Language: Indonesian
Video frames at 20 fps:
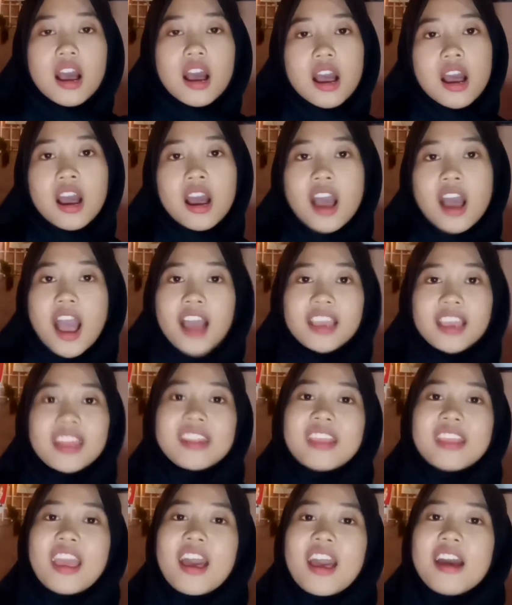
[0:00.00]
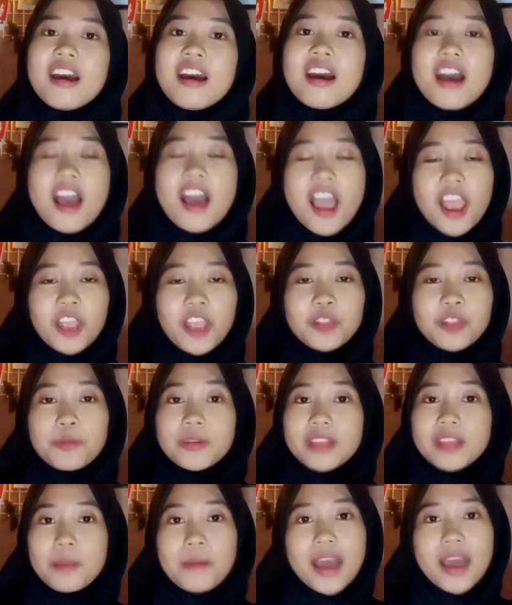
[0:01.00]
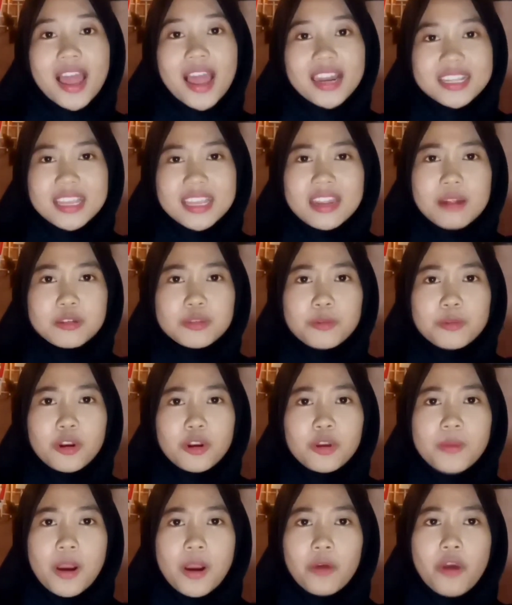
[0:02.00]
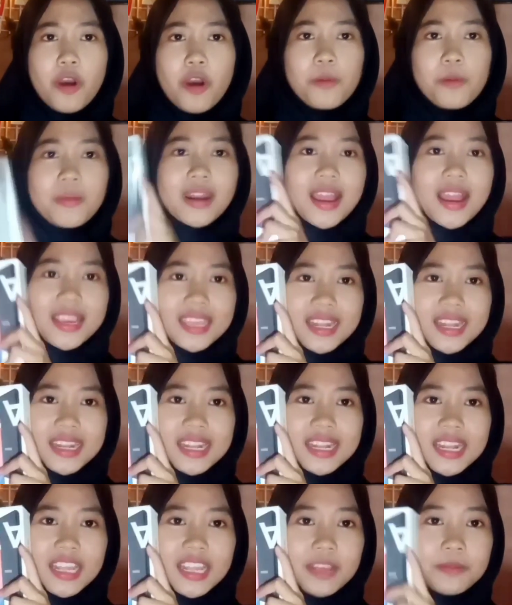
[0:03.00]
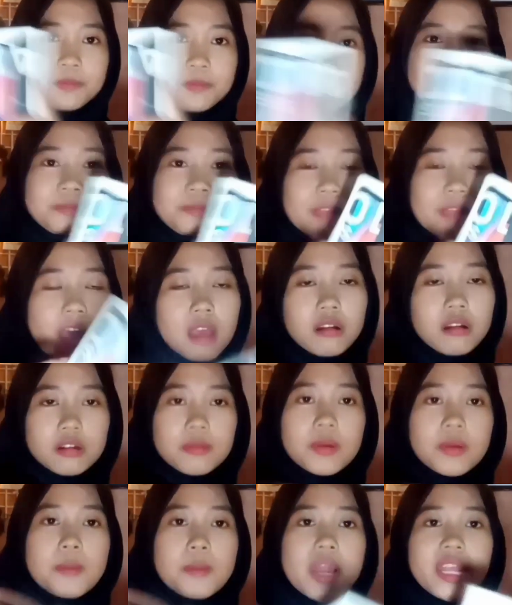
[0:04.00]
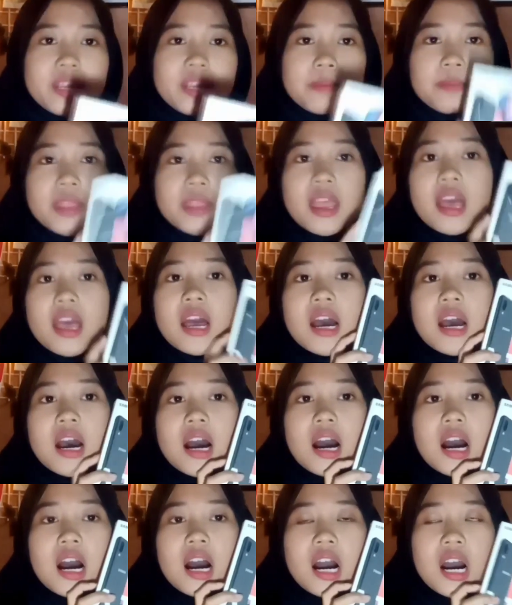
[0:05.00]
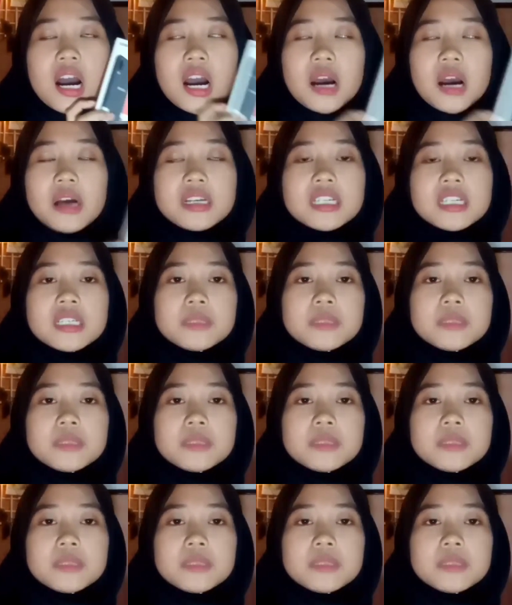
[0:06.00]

uh, akhirnya itu pertama kalinya dan seumur hidup aku aku menangin ini ah, kembali uh, eh,